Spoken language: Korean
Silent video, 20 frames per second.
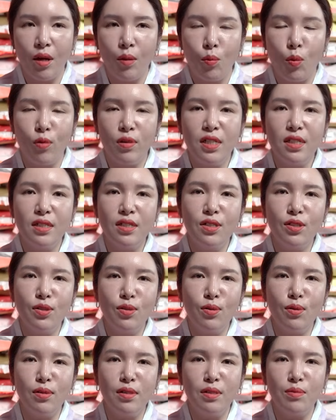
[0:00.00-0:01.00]
본인
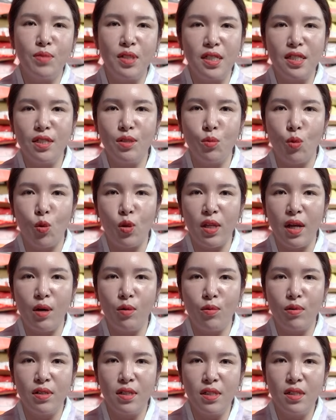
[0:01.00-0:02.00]
스스로를 믿지
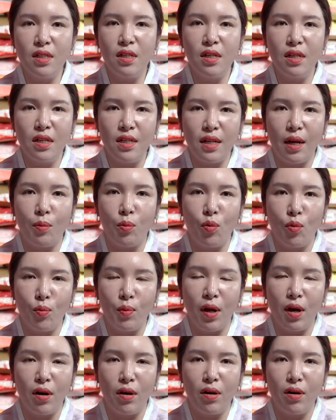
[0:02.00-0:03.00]
못하고 흔들리다
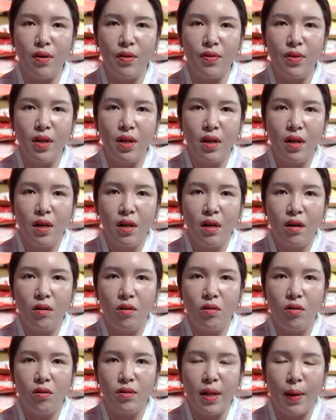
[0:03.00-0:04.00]
보면,
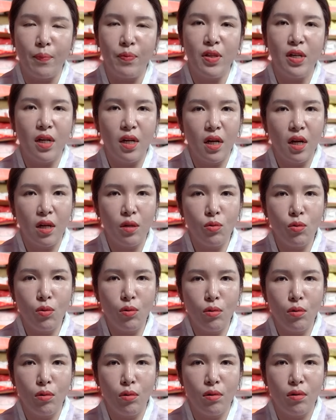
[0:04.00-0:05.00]
어,
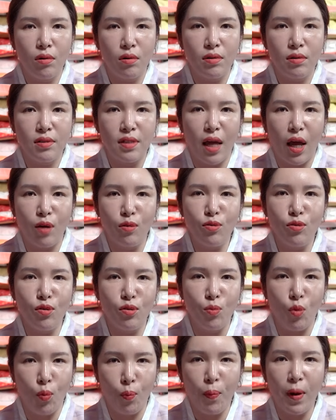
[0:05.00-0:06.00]
남들에게도
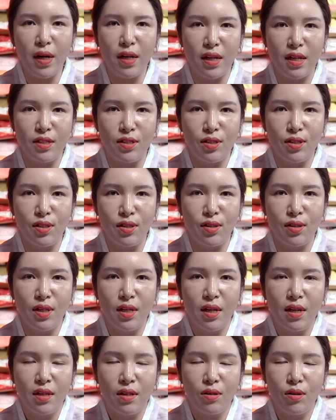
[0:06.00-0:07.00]
대우를 못 받겠죠.
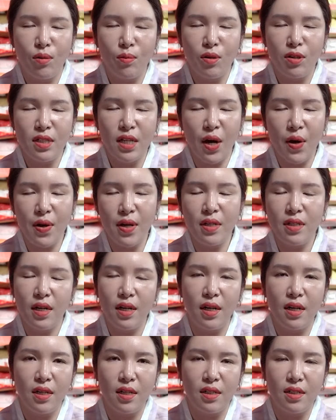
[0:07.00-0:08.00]
그러면
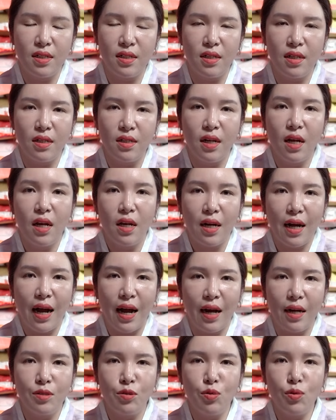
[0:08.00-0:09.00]
사회생활이든
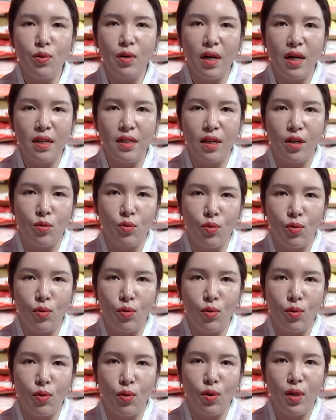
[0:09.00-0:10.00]
가족
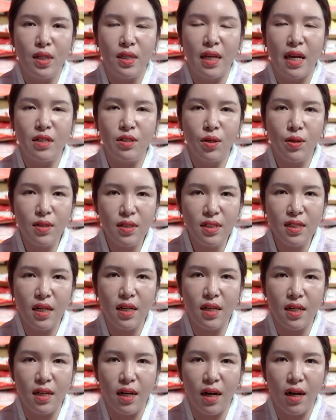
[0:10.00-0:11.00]
간에도 내 설
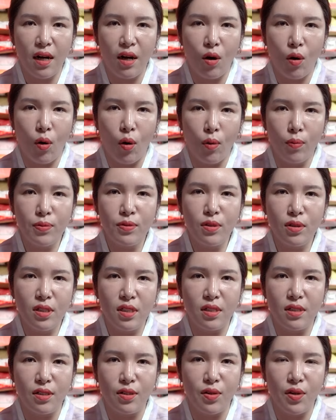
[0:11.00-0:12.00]
자리가
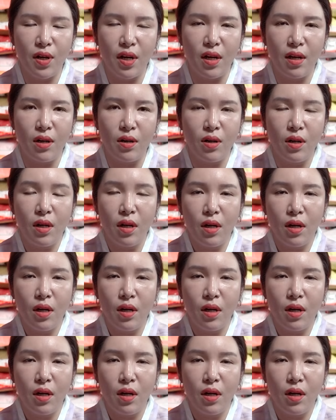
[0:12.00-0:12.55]
없어지는 거예요.